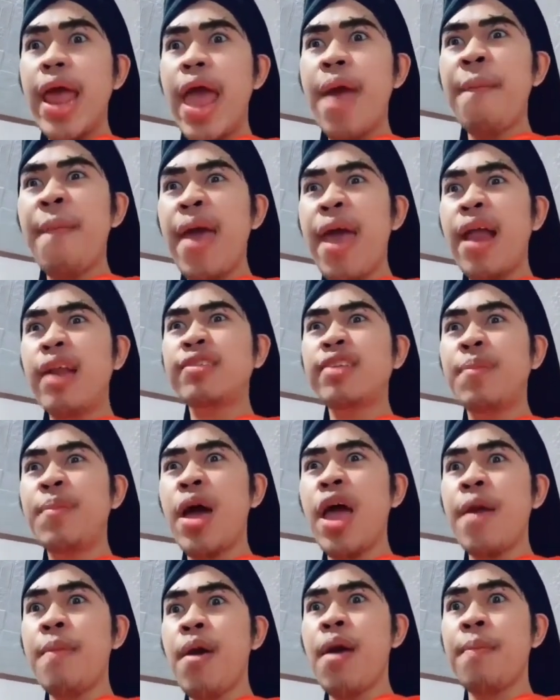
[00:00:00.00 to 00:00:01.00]
ML
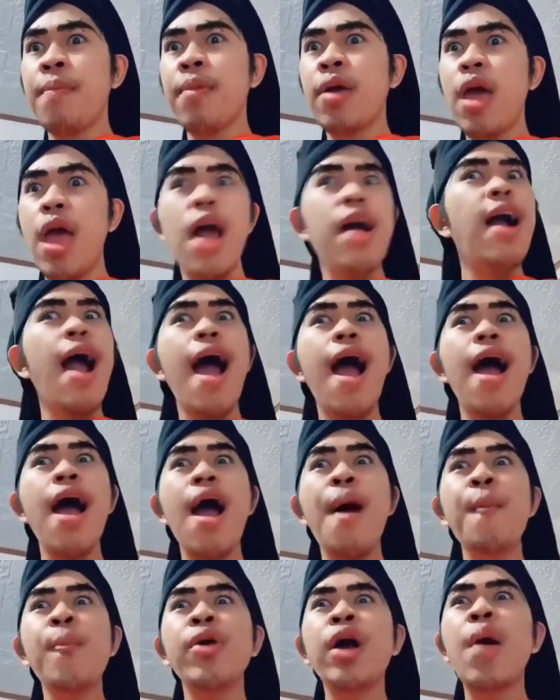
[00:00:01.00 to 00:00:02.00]
sama FF eh, enggak
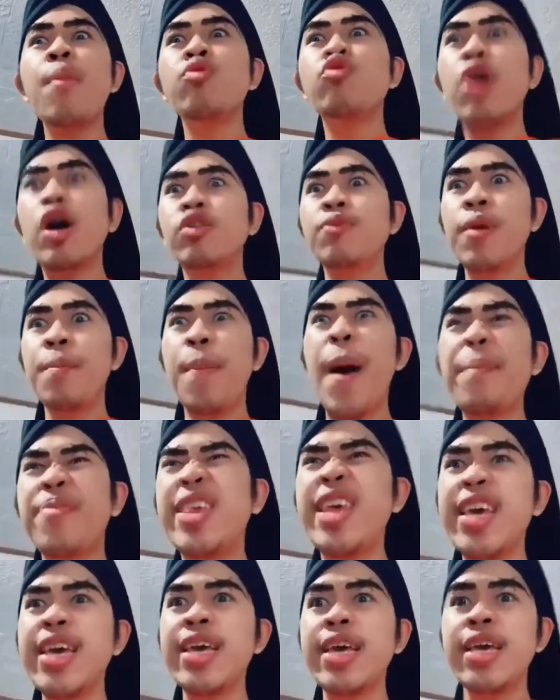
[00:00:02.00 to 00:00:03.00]
kamu juga harus main
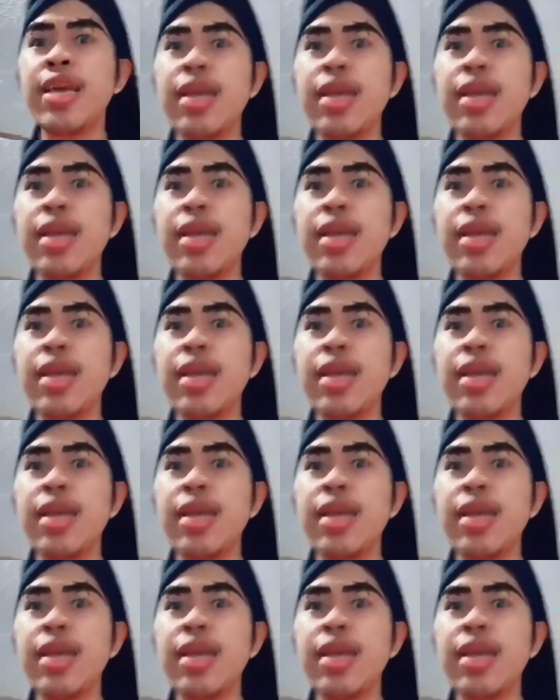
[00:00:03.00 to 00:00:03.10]
PUBG